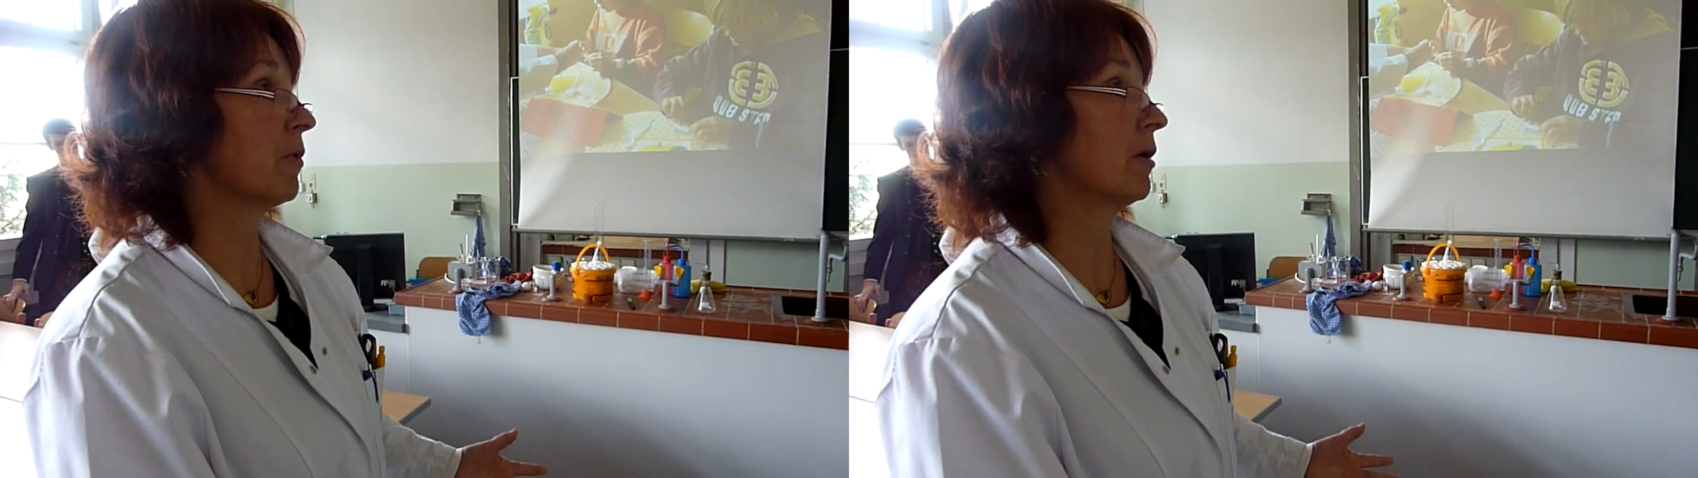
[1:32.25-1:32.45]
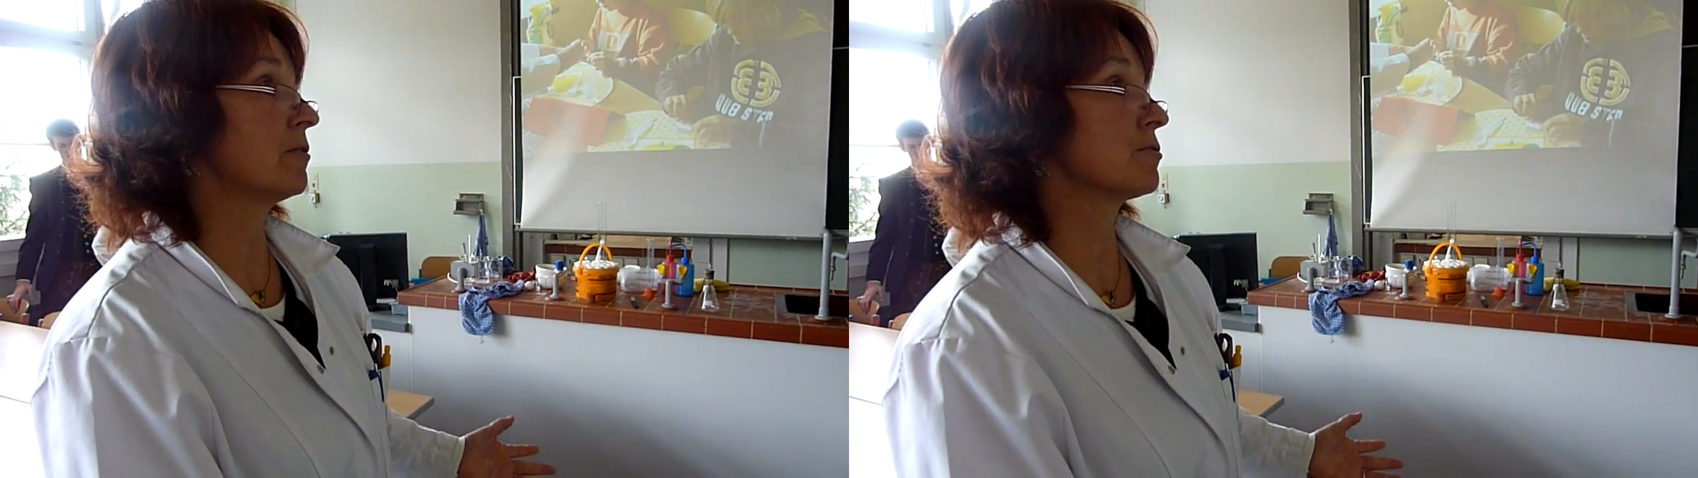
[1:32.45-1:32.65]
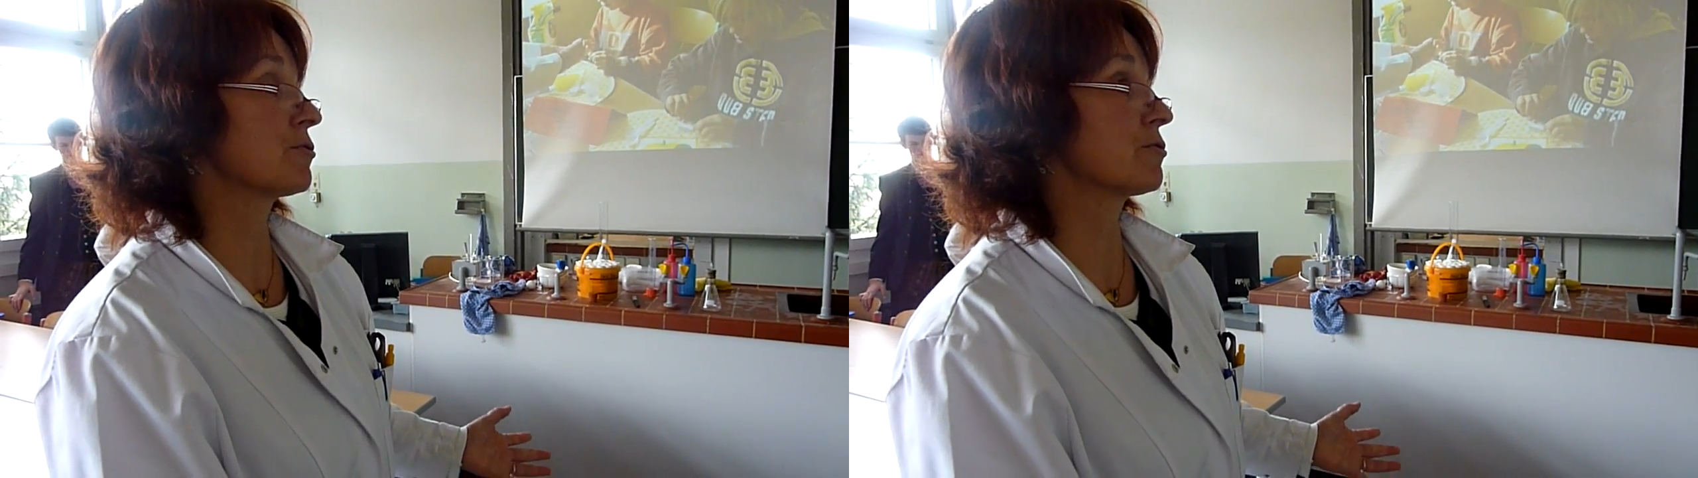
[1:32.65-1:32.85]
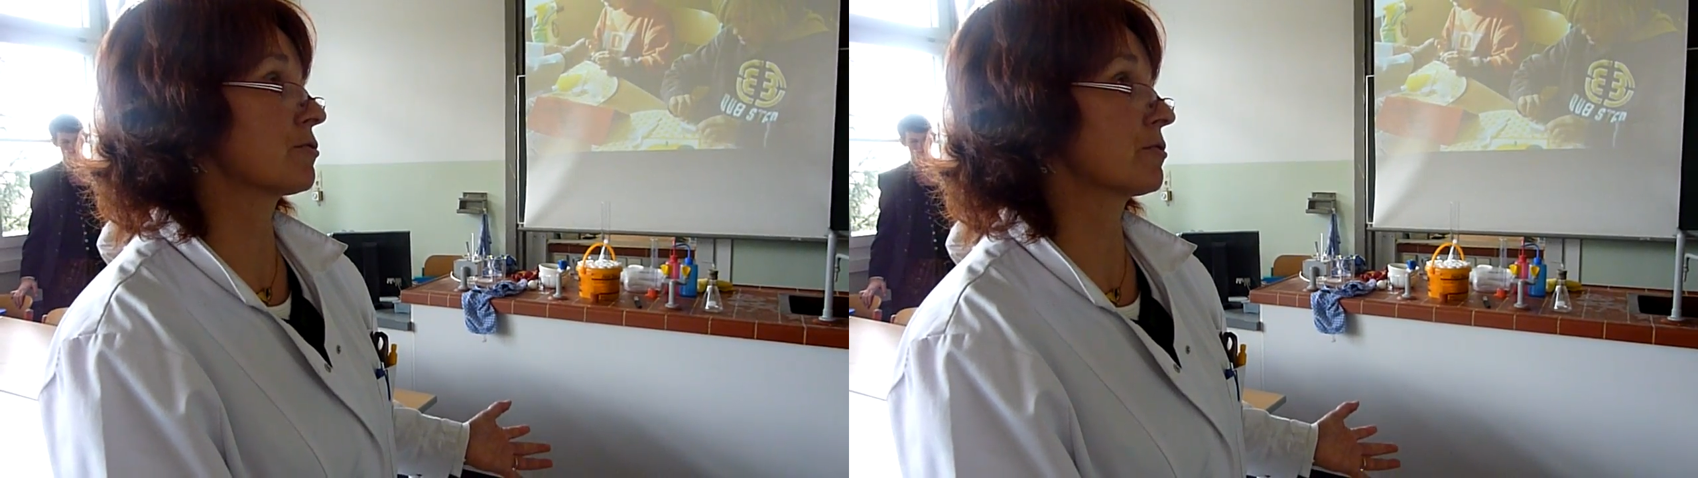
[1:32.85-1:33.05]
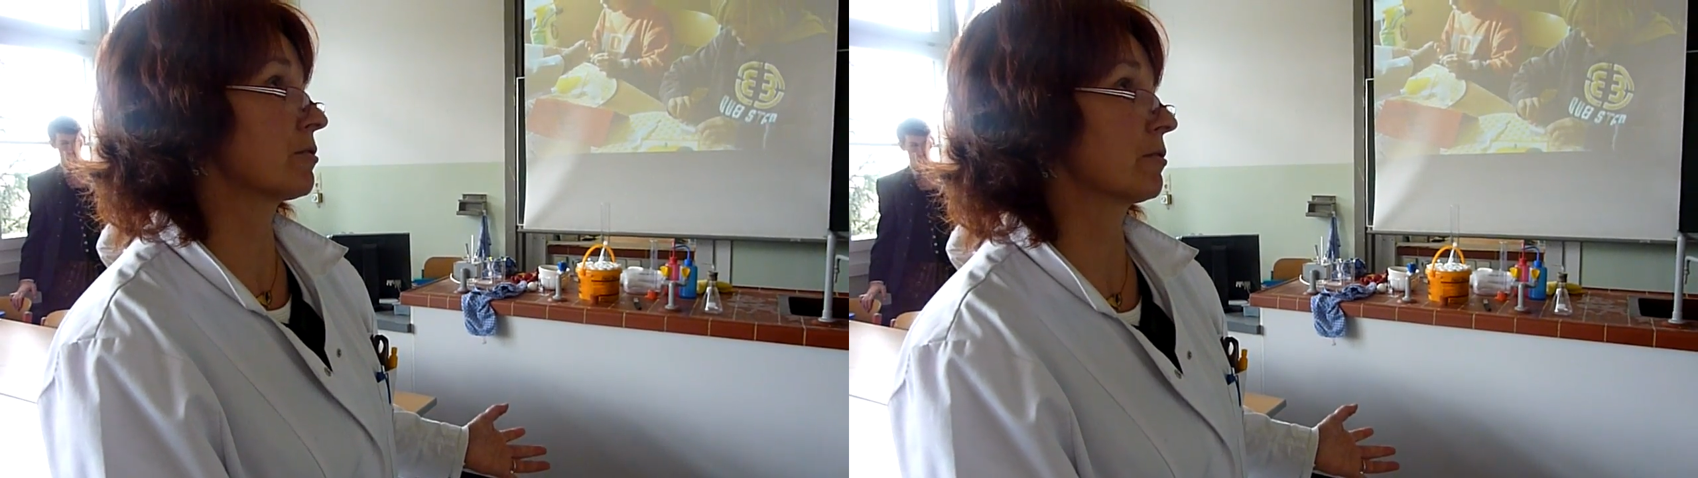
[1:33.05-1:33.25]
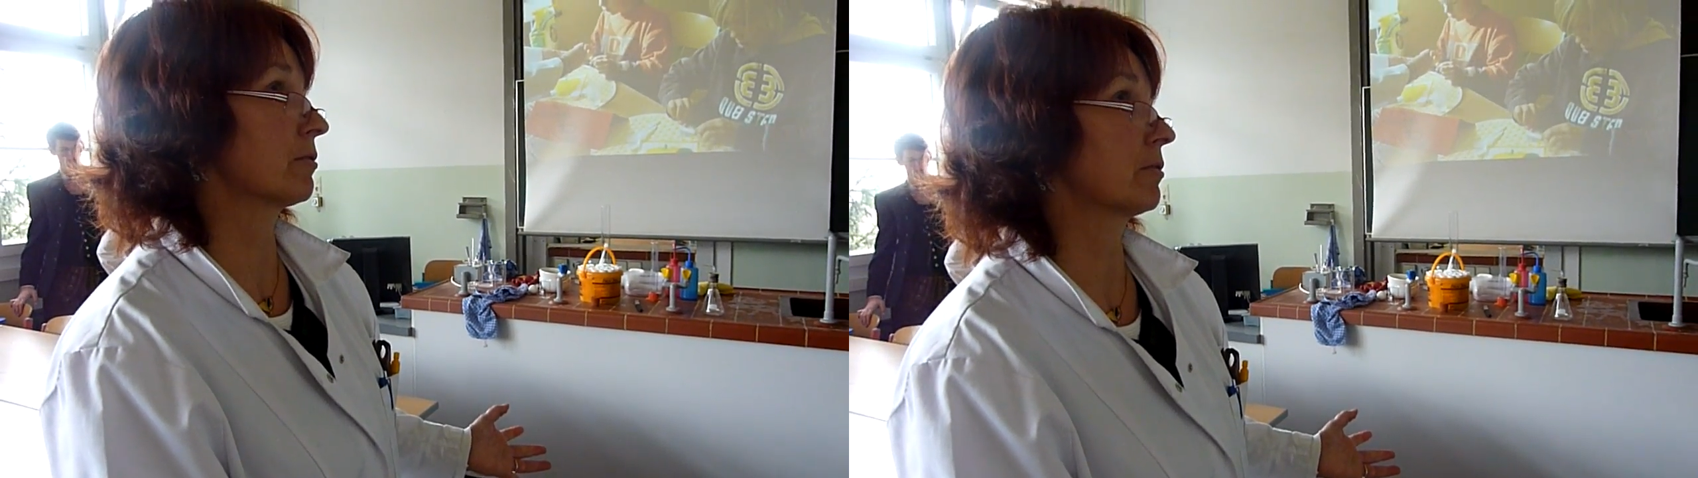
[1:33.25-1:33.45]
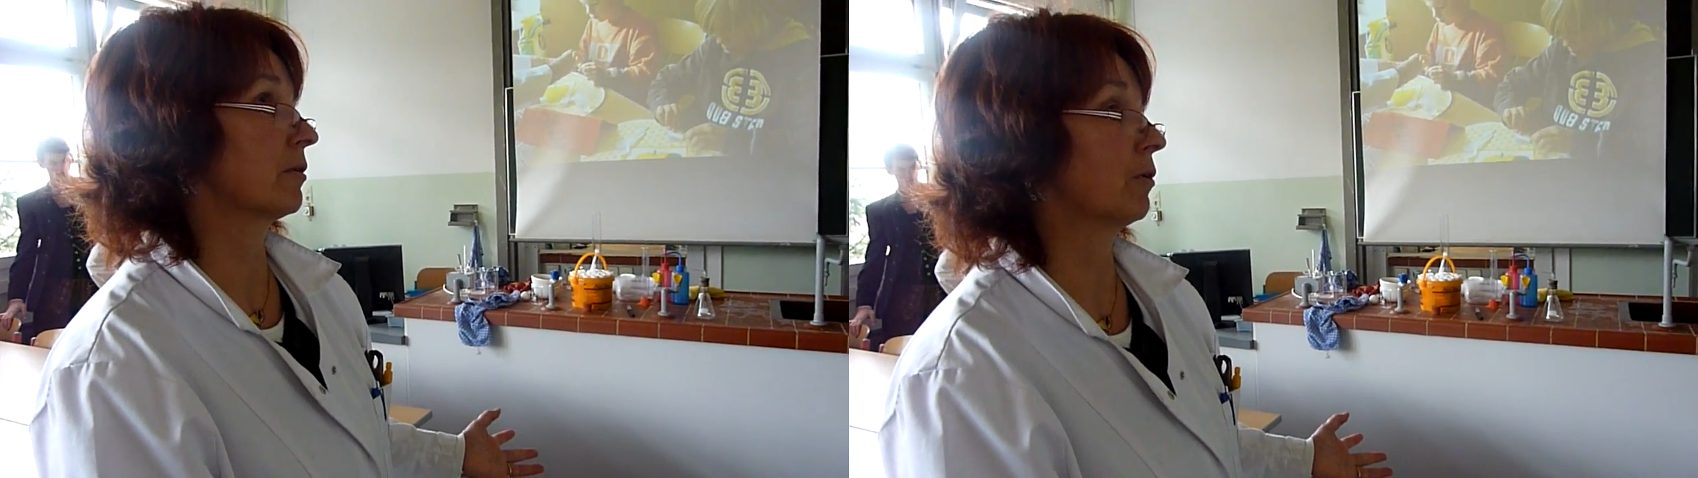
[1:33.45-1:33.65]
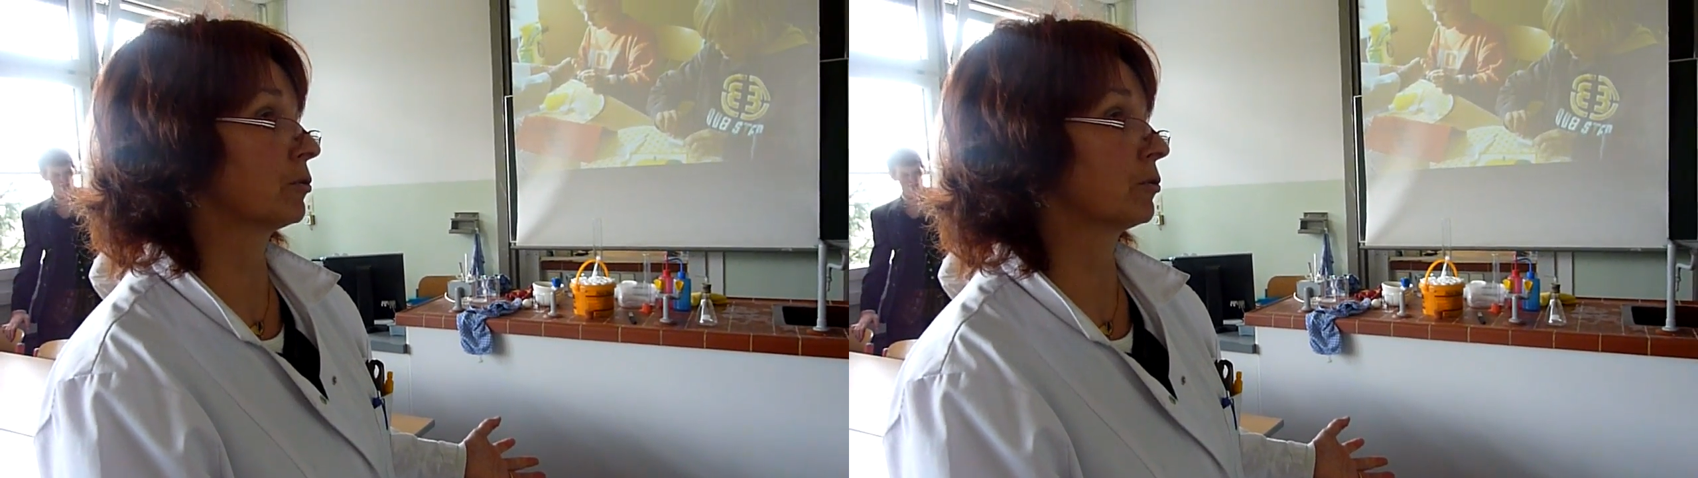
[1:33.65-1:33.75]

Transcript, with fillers: als mhm.